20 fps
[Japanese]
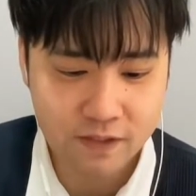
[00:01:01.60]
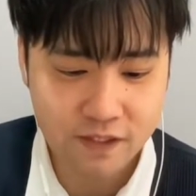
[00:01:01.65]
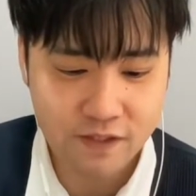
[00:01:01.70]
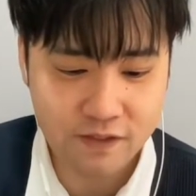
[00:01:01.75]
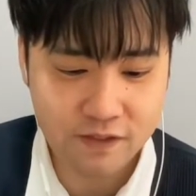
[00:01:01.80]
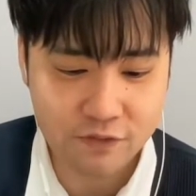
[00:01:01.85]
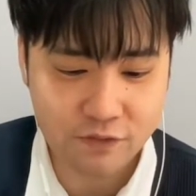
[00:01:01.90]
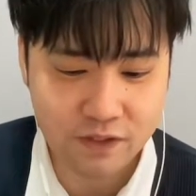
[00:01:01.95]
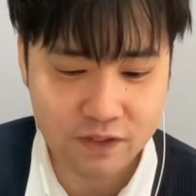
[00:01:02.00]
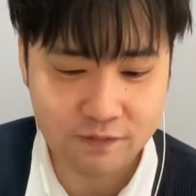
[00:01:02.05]
で
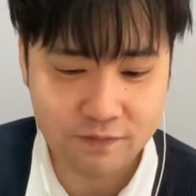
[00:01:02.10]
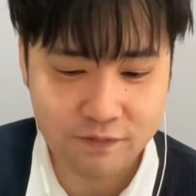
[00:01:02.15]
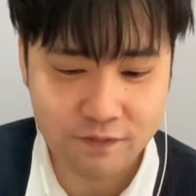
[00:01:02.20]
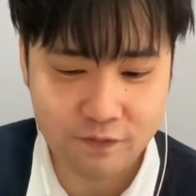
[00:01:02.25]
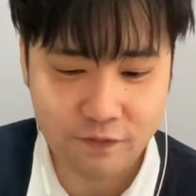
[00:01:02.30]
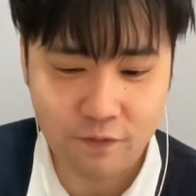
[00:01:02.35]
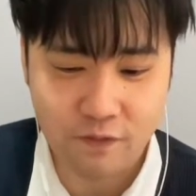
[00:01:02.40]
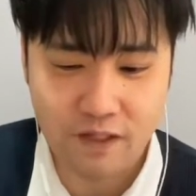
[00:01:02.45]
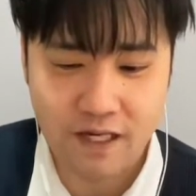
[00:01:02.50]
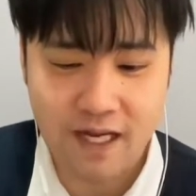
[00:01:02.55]
は、紹介しま
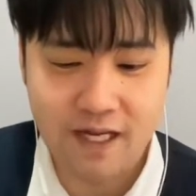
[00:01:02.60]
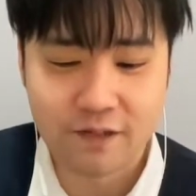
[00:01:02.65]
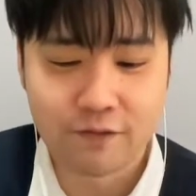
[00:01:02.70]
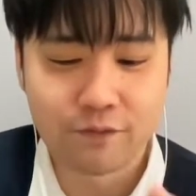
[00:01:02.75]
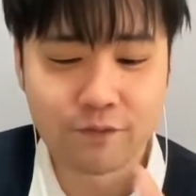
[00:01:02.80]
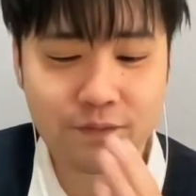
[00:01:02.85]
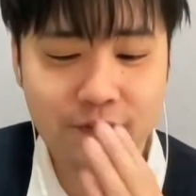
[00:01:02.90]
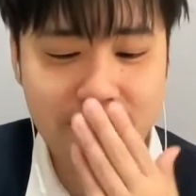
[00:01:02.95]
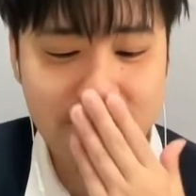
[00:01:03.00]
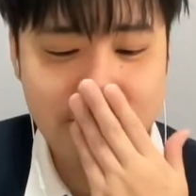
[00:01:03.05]
しょう。はい、
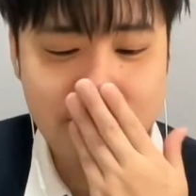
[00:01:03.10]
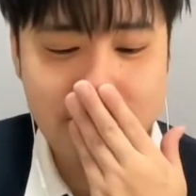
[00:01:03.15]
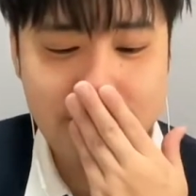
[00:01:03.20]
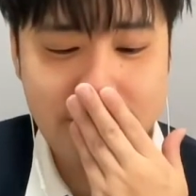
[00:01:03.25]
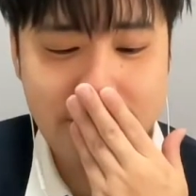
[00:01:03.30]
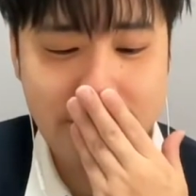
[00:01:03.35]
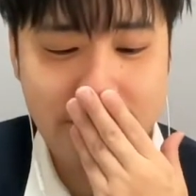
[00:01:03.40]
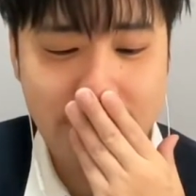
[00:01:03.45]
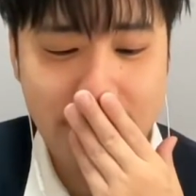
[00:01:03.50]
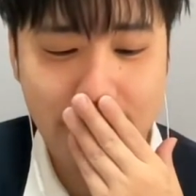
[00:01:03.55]
ルフィ
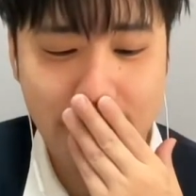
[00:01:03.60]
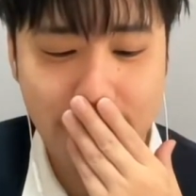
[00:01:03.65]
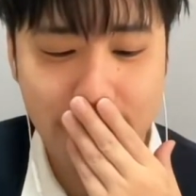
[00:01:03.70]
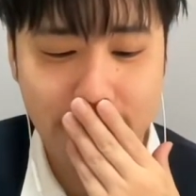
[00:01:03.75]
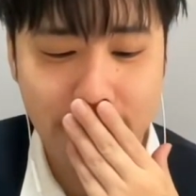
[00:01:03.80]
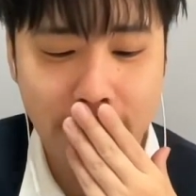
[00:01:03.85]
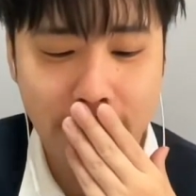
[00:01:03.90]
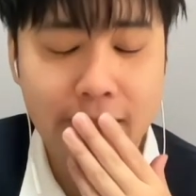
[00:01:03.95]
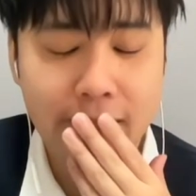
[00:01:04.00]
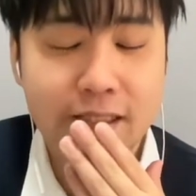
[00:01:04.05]
に、はい、
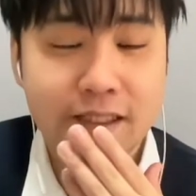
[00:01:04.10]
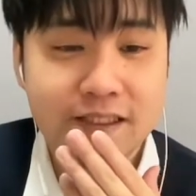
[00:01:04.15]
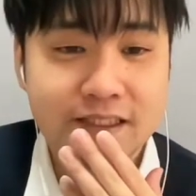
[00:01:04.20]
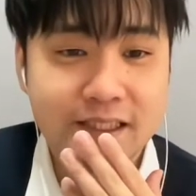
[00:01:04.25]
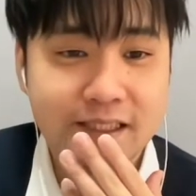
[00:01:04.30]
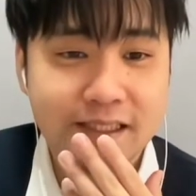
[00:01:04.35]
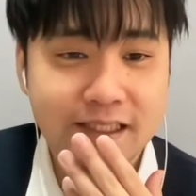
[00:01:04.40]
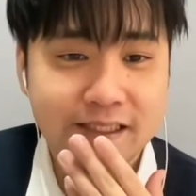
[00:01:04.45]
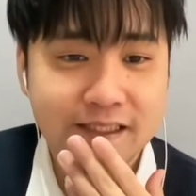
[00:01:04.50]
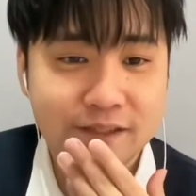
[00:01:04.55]

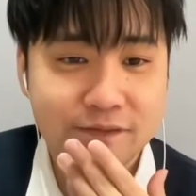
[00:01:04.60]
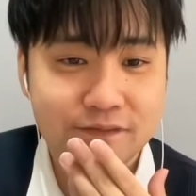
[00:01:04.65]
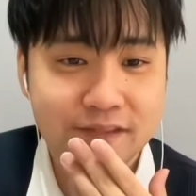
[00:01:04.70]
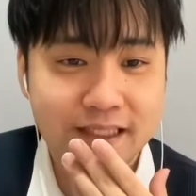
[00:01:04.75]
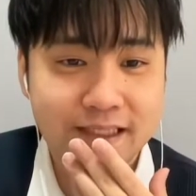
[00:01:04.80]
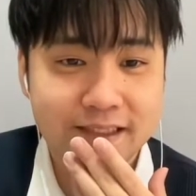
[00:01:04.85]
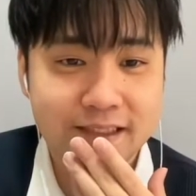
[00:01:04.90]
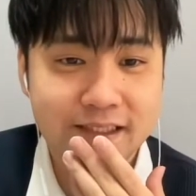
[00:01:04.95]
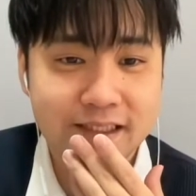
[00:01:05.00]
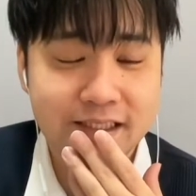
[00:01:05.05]
支援体制ふ
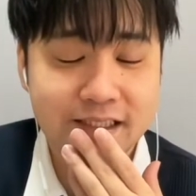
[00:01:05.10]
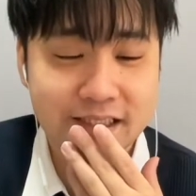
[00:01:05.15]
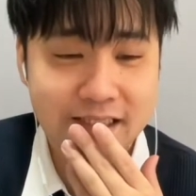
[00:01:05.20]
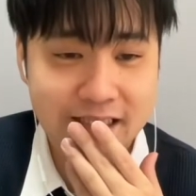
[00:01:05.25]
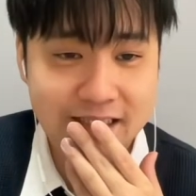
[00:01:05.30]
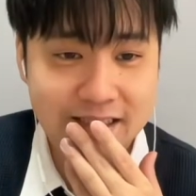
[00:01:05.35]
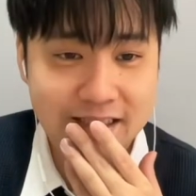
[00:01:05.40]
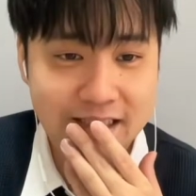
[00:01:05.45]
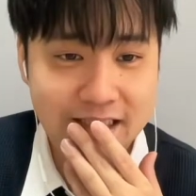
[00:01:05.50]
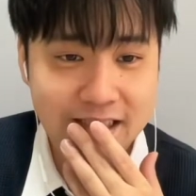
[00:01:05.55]
たつに
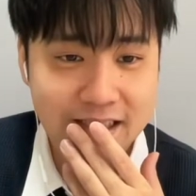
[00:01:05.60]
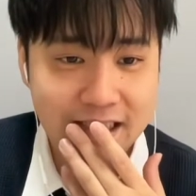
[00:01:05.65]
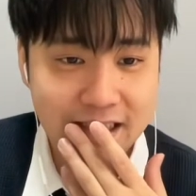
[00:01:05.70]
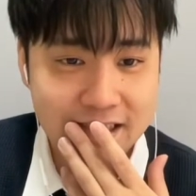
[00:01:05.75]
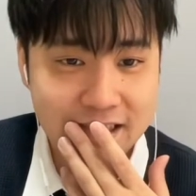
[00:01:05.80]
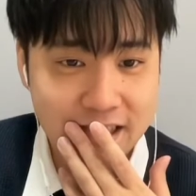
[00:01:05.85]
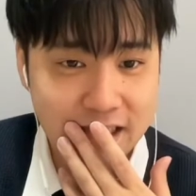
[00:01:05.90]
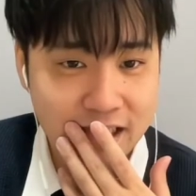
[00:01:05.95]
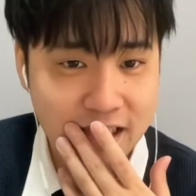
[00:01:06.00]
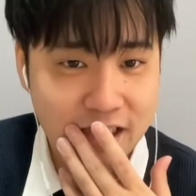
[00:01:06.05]
脱支援
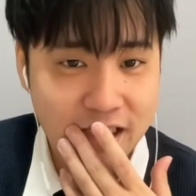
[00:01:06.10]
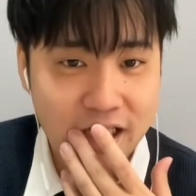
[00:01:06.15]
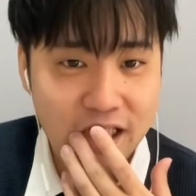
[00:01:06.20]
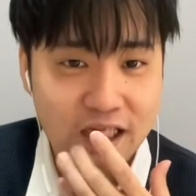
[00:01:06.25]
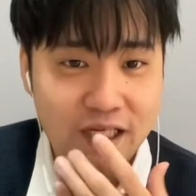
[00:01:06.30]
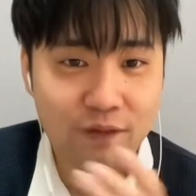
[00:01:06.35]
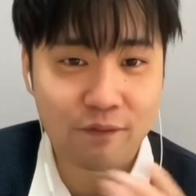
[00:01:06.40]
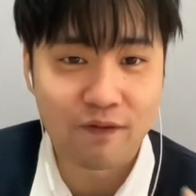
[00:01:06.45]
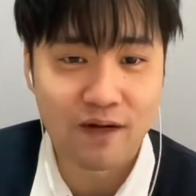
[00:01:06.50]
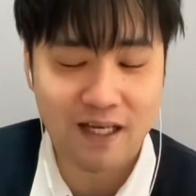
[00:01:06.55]
体制。で、
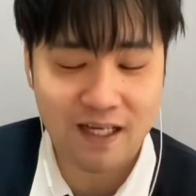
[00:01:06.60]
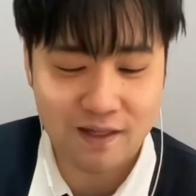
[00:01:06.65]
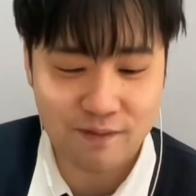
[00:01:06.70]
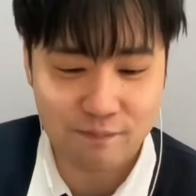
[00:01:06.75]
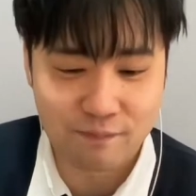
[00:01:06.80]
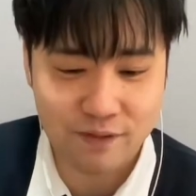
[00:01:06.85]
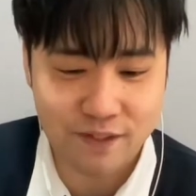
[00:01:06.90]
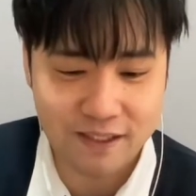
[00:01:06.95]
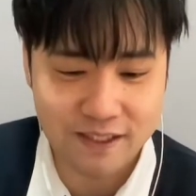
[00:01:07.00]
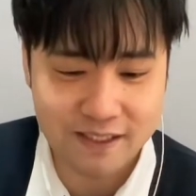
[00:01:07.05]

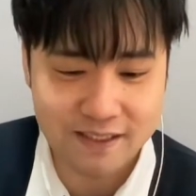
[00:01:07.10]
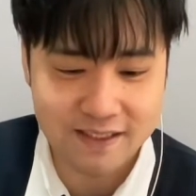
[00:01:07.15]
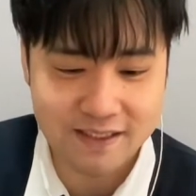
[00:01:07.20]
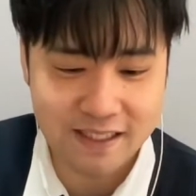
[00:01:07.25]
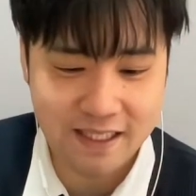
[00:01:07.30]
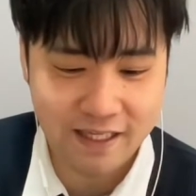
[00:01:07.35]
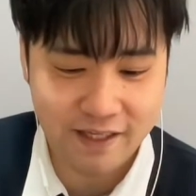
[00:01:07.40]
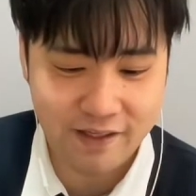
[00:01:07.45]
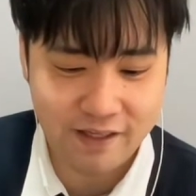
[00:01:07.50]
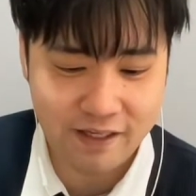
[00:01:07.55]
ファガン武器です
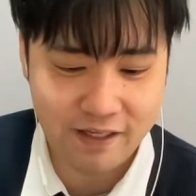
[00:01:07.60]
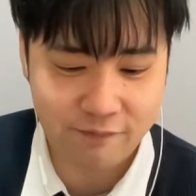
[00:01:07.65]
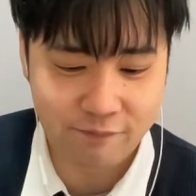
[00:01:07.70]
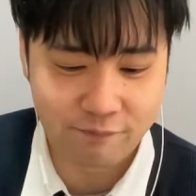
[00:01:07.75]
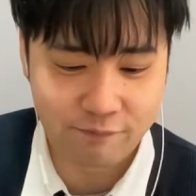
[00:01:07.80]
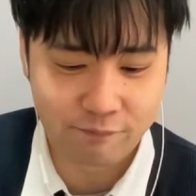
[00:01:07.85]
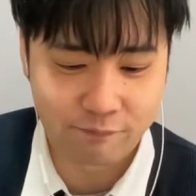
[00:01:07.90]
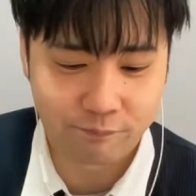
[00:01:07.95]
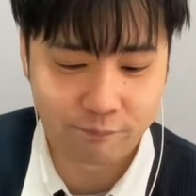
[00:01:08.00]
ね。はい。